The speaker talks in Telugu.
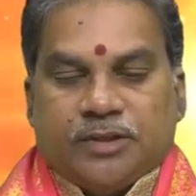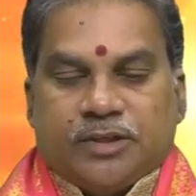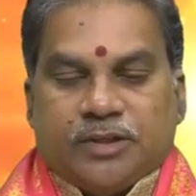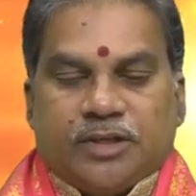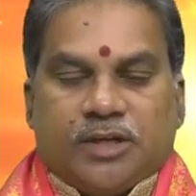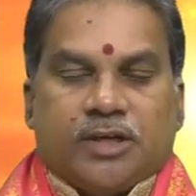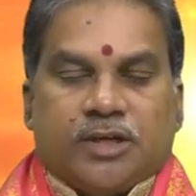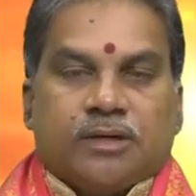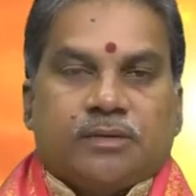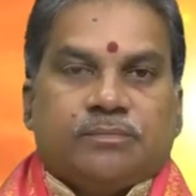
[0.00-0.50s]

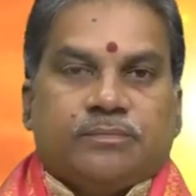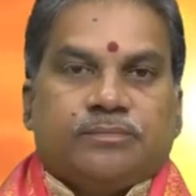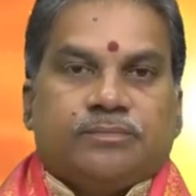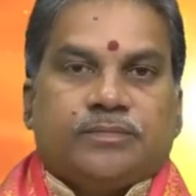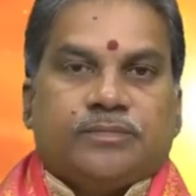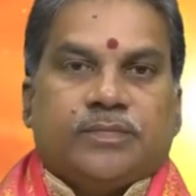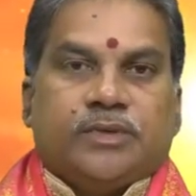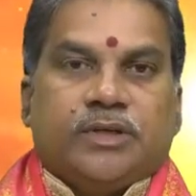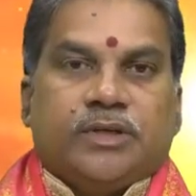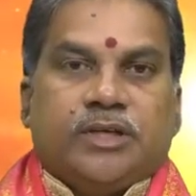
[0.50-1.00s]
ఇక
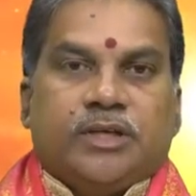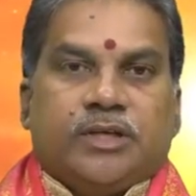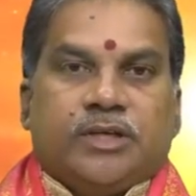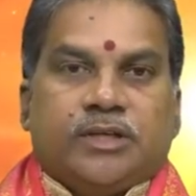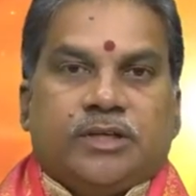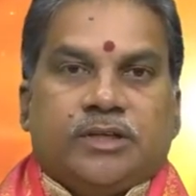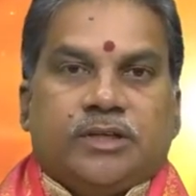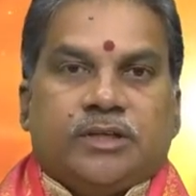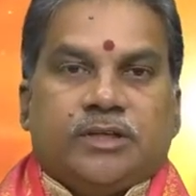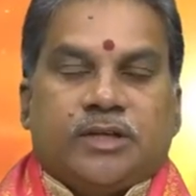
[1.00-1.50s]

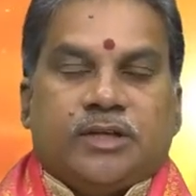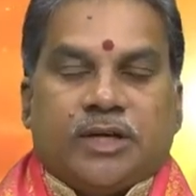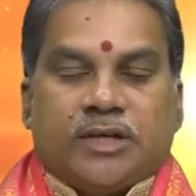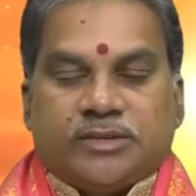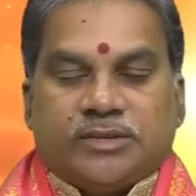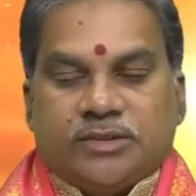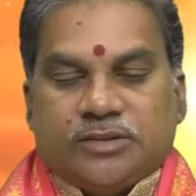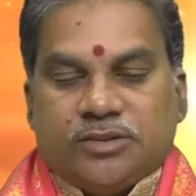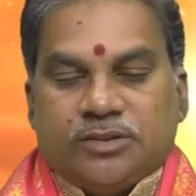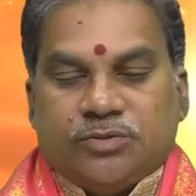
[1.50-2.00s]
నేటి
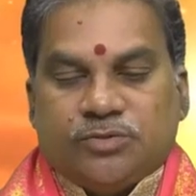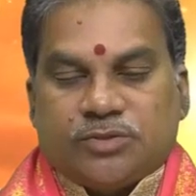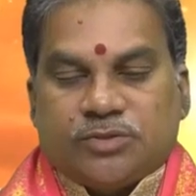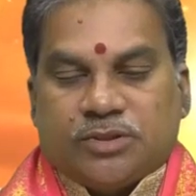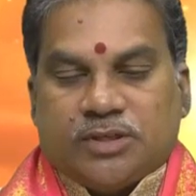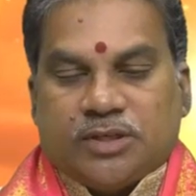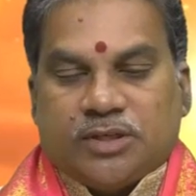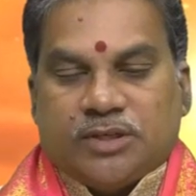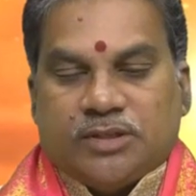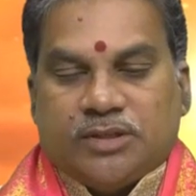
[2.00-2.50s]
గ్రహస్థితిని
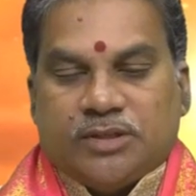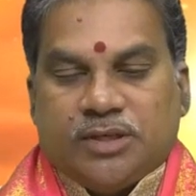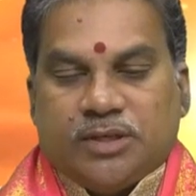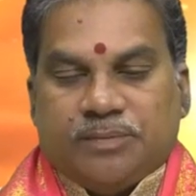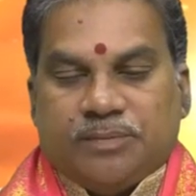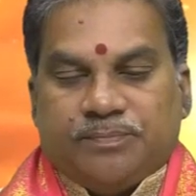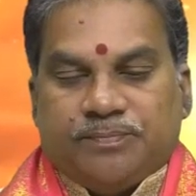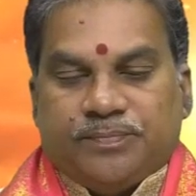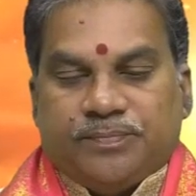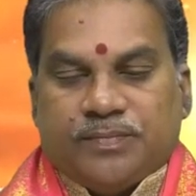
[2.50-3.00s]
చూసినట్టయితే
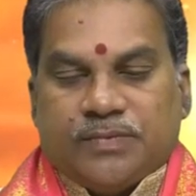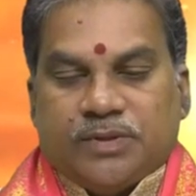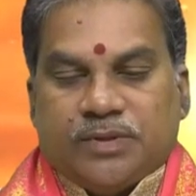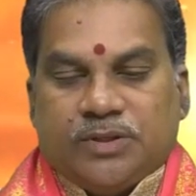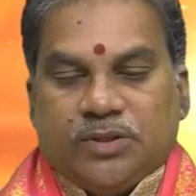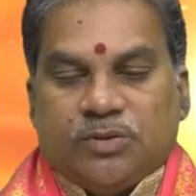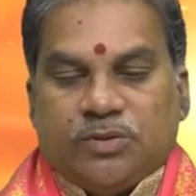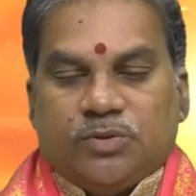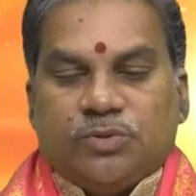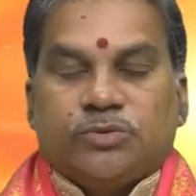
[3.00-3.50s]

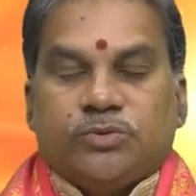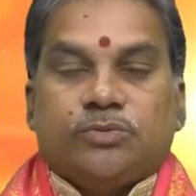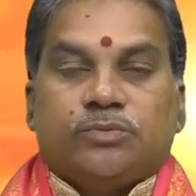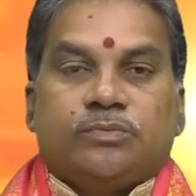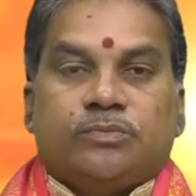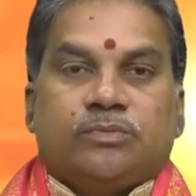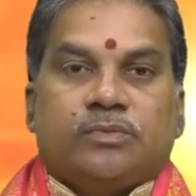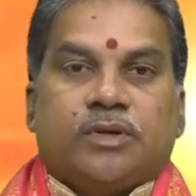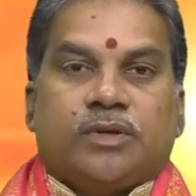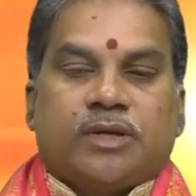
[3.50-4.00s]
ఈరోజు
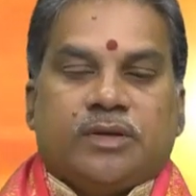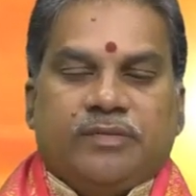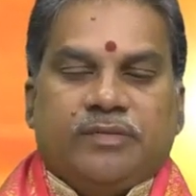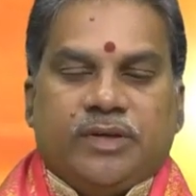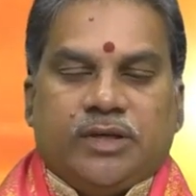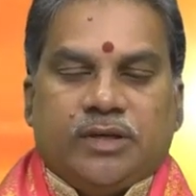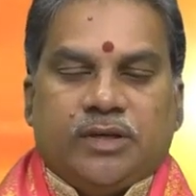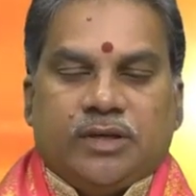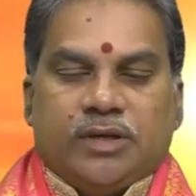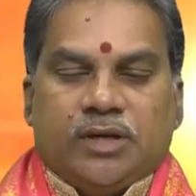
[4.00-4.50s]

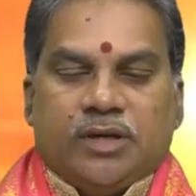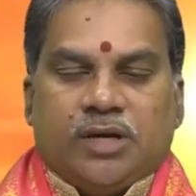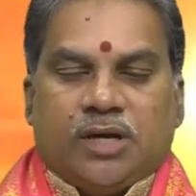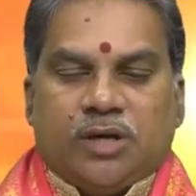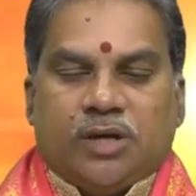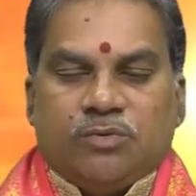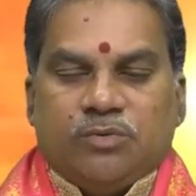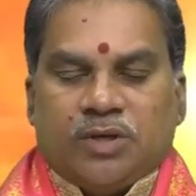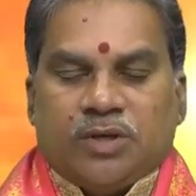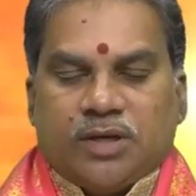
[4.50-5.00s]
రవి
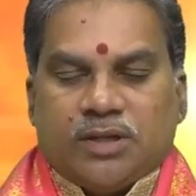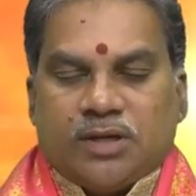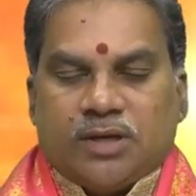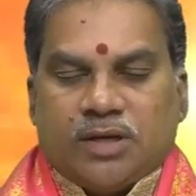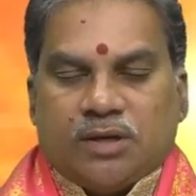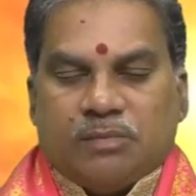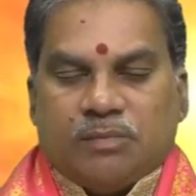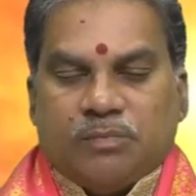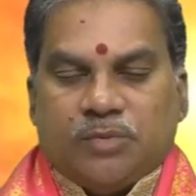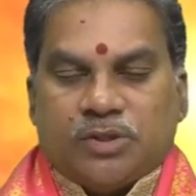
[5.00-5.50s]
అనురాధ
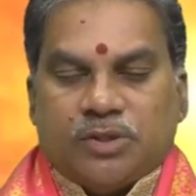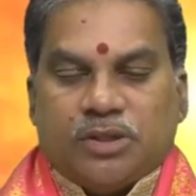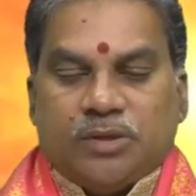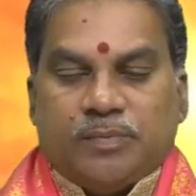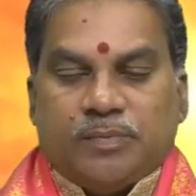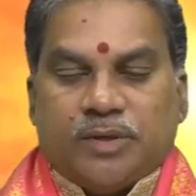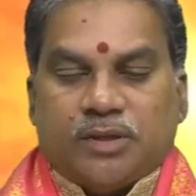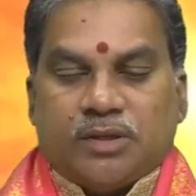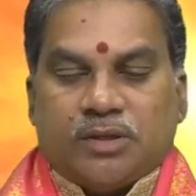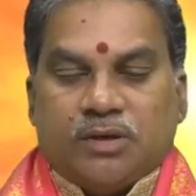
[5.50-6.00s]

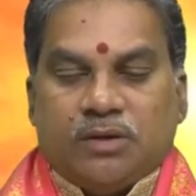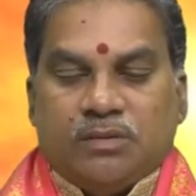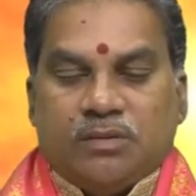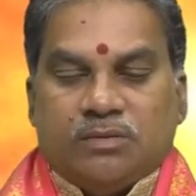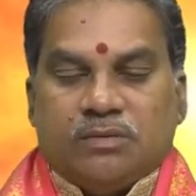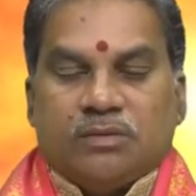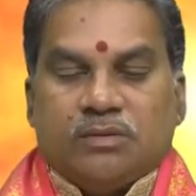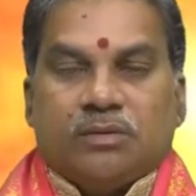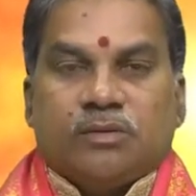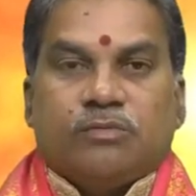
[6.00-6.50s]
మొదటి పాదంలో
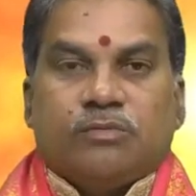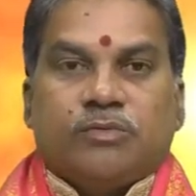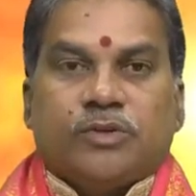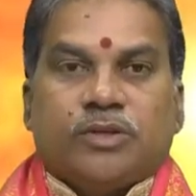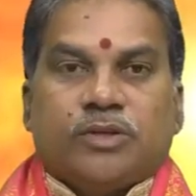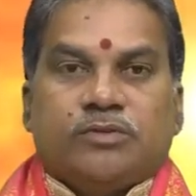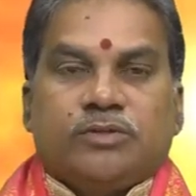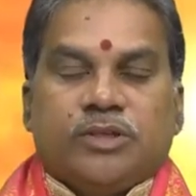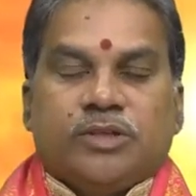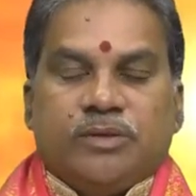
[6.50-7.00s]

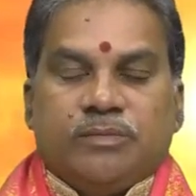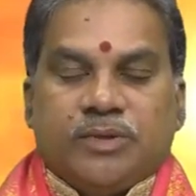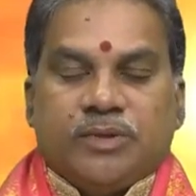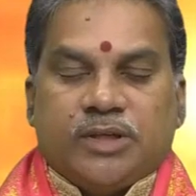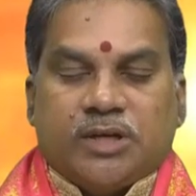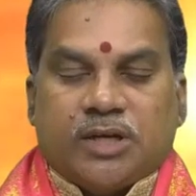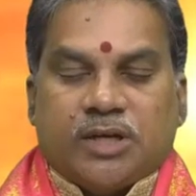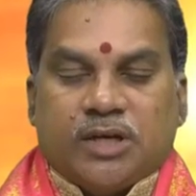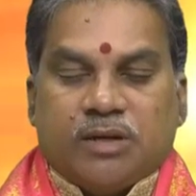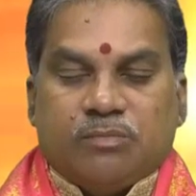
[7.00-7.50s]
ఉదయం
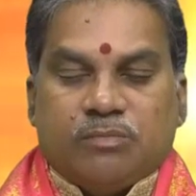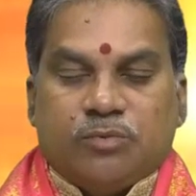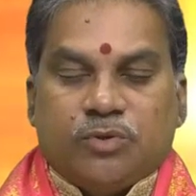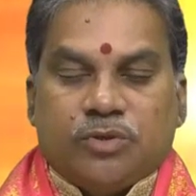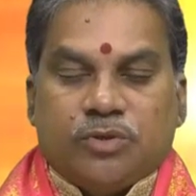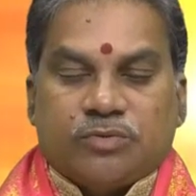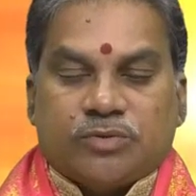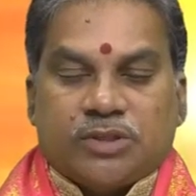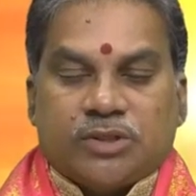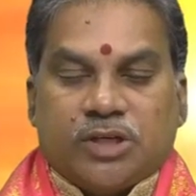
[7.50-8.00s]
ఎనిమిది గంటల
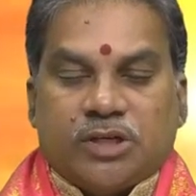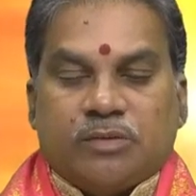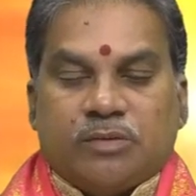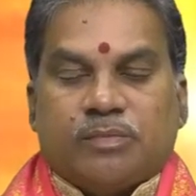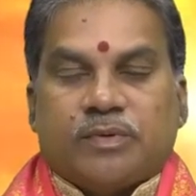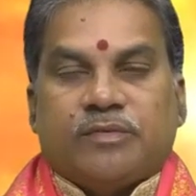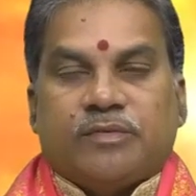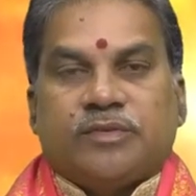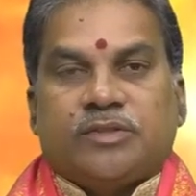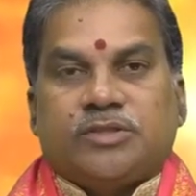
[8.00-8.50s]
మూడు నిమిషాలకి
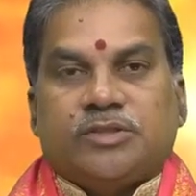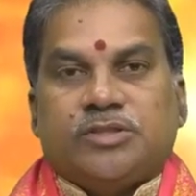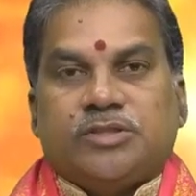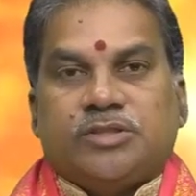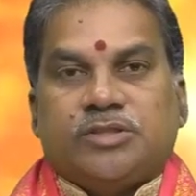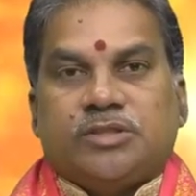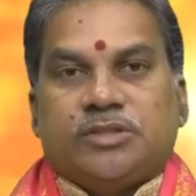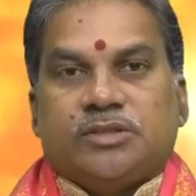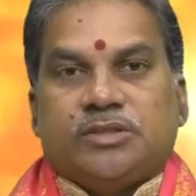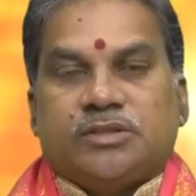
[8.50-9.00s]

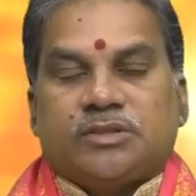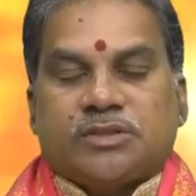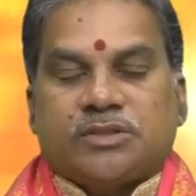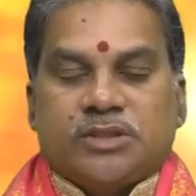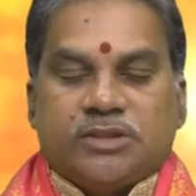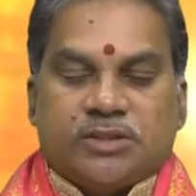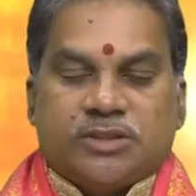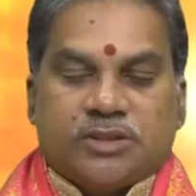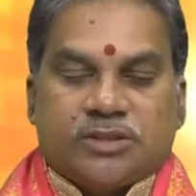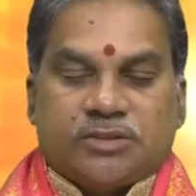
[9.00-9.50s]
ప్రవేశించి
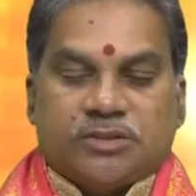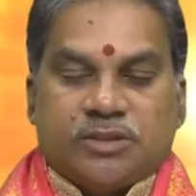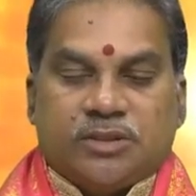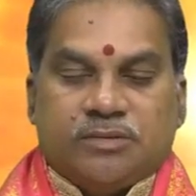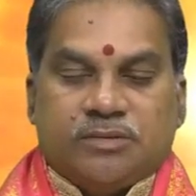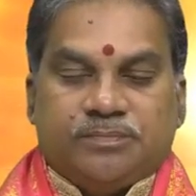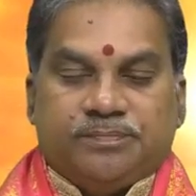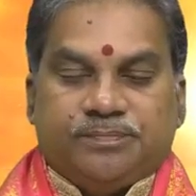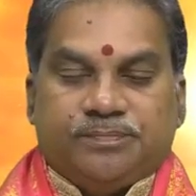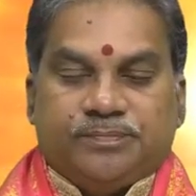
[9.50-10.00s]
సంచరిస్తాడు